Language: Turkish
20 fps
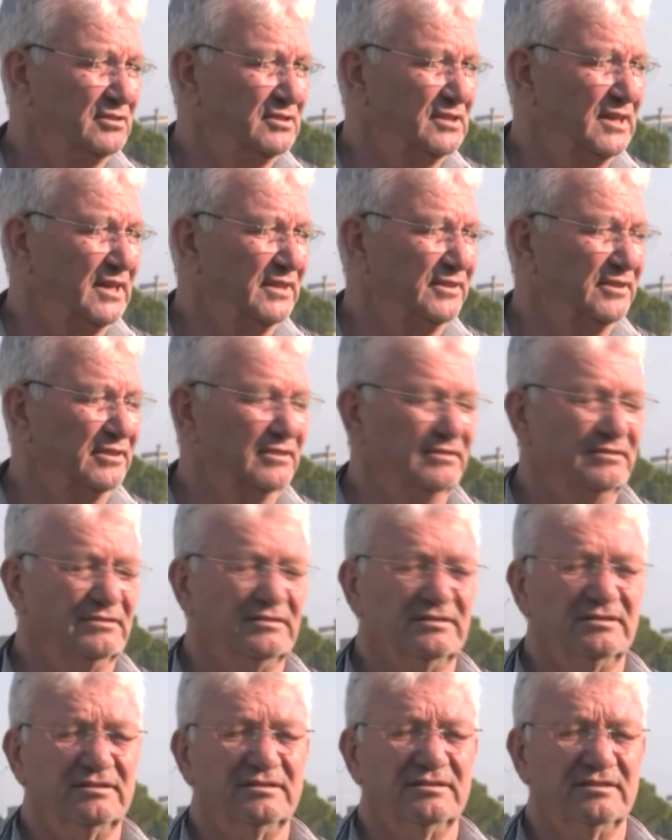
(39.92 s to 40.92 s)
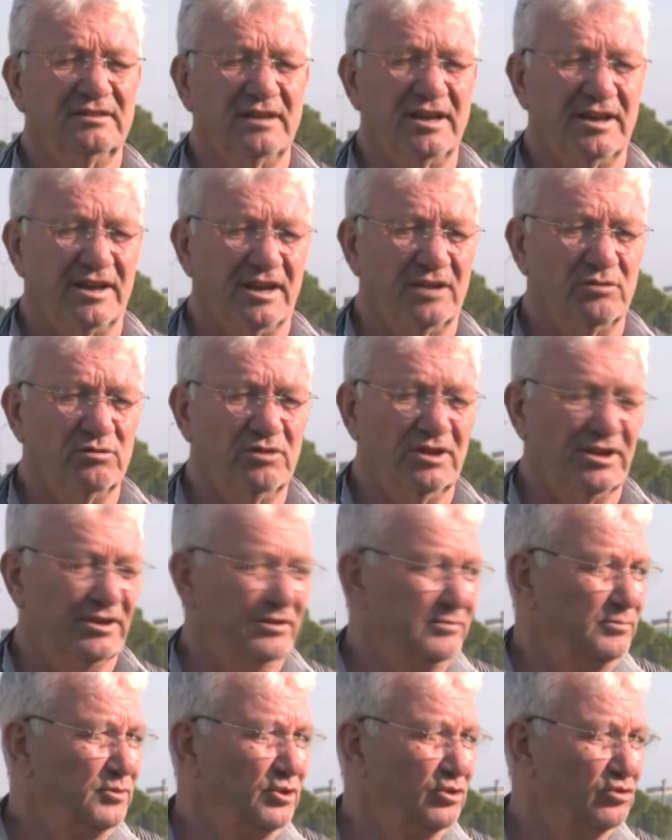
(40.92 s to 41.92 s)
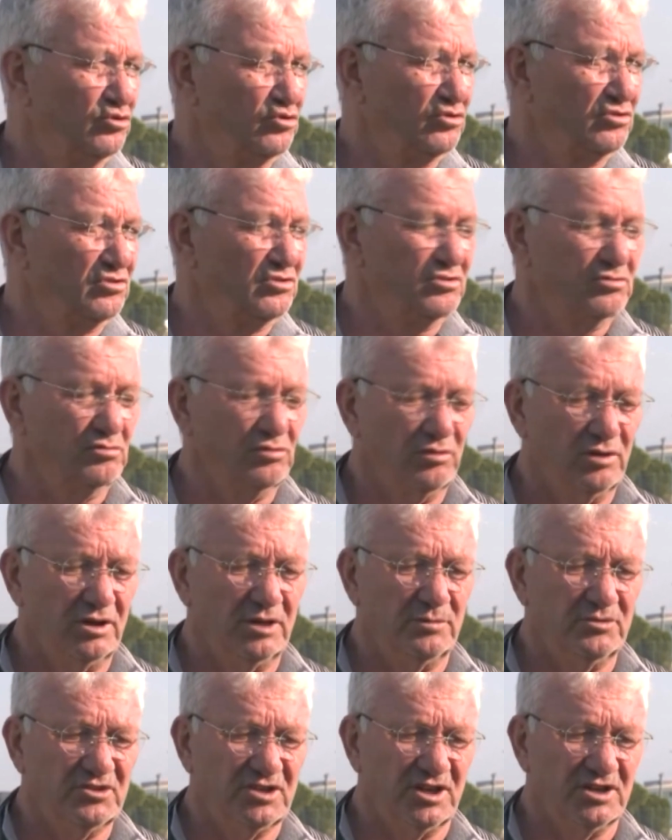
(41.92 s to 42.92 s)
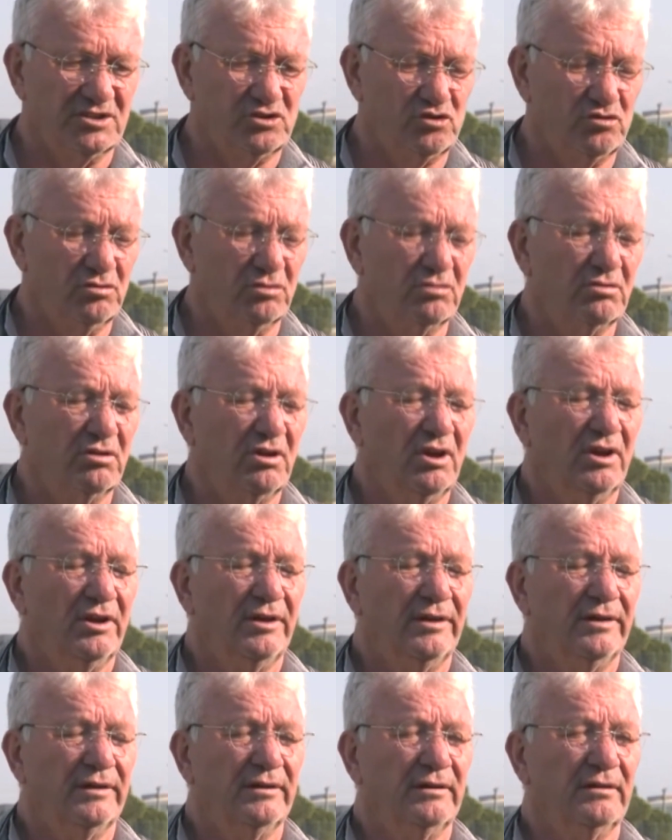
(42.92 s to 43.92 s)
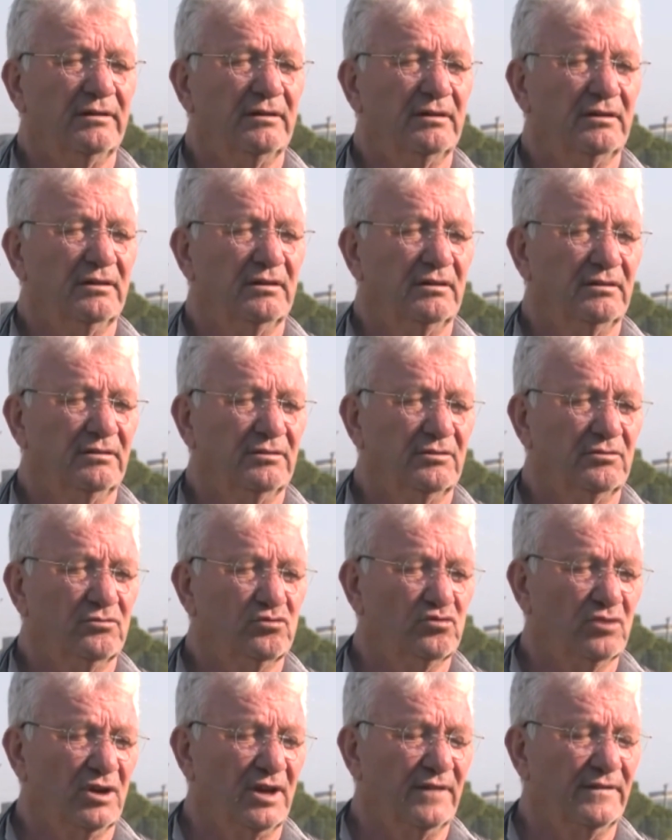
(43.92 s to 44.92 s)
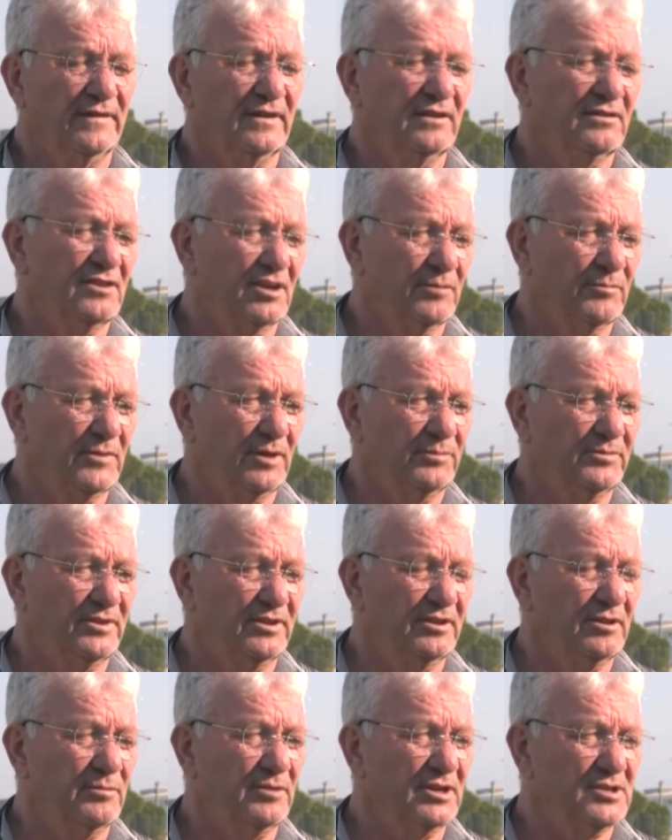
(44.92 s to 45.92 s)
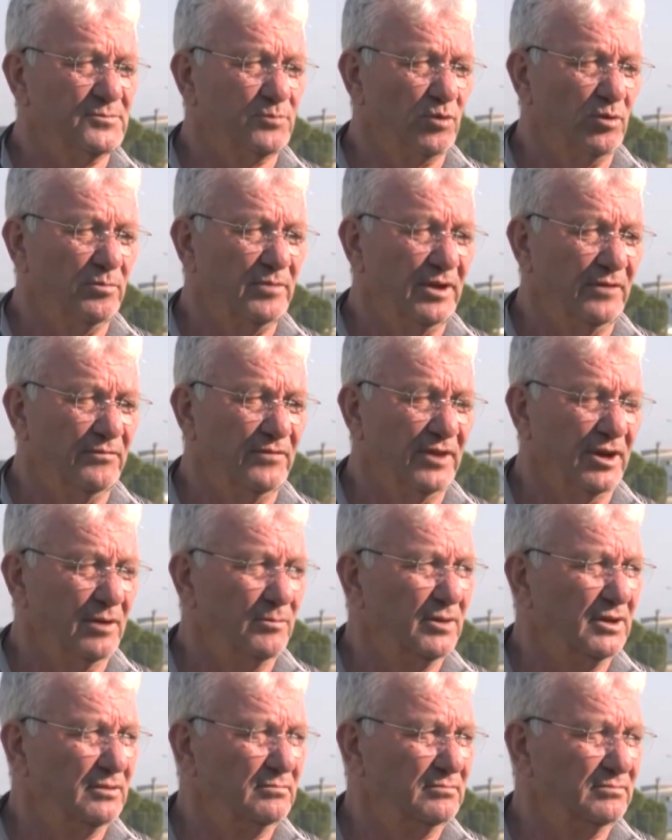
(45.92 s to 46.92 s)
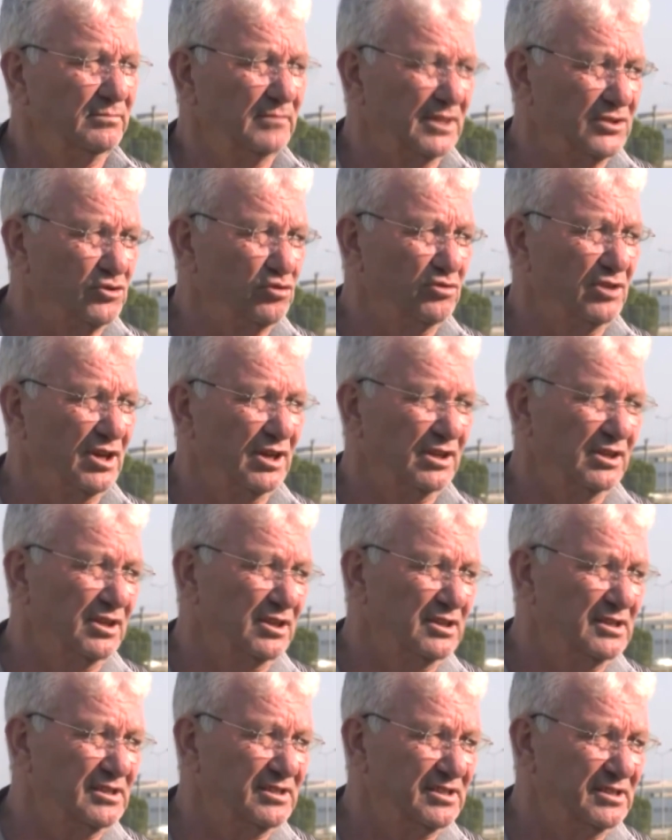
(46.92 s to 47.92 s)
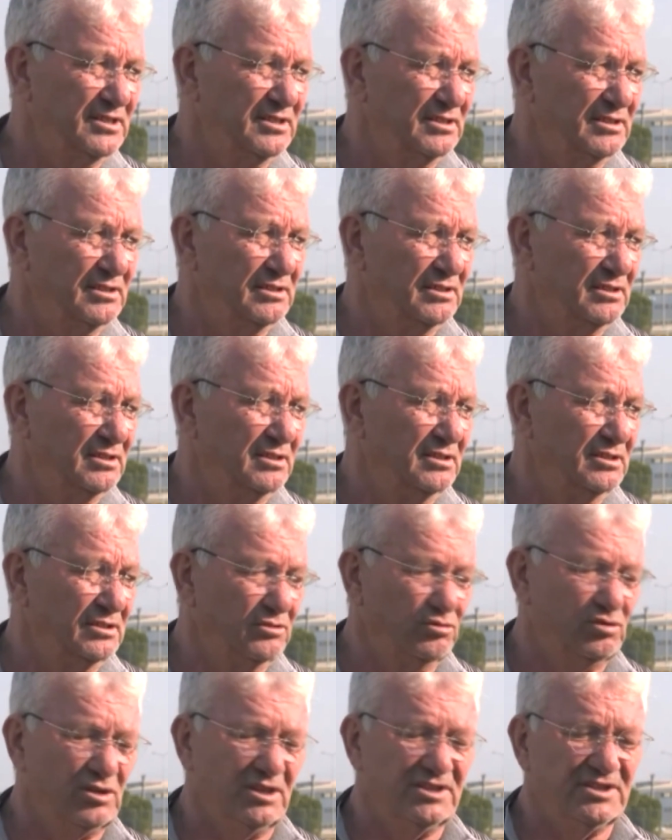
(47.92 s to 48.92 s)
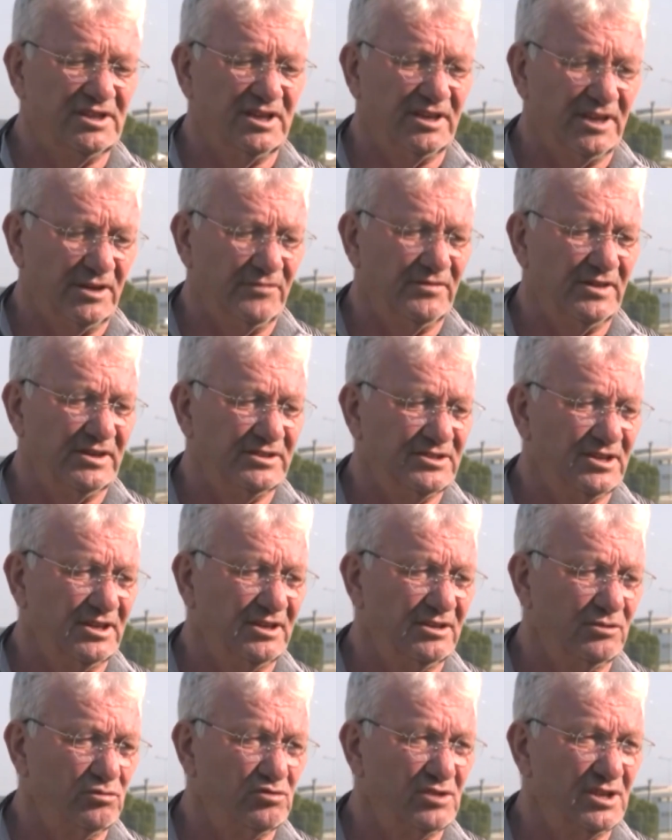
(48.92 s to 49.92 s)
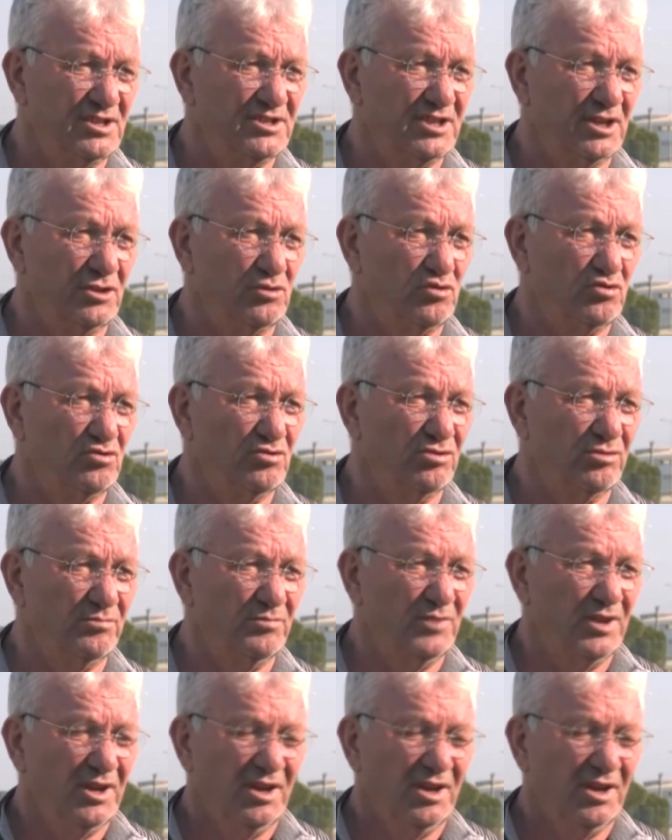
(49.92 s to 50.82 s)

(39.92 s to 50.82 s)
zaten e, Eren Güler biliyorsunuz öyle bir şansı yok. E, şu anda takım kaptanında biraz problem var ama maç gününe kadar izi, e, düzeleceğini, Enver Cenk'in düzeleceğini düşünüyorum.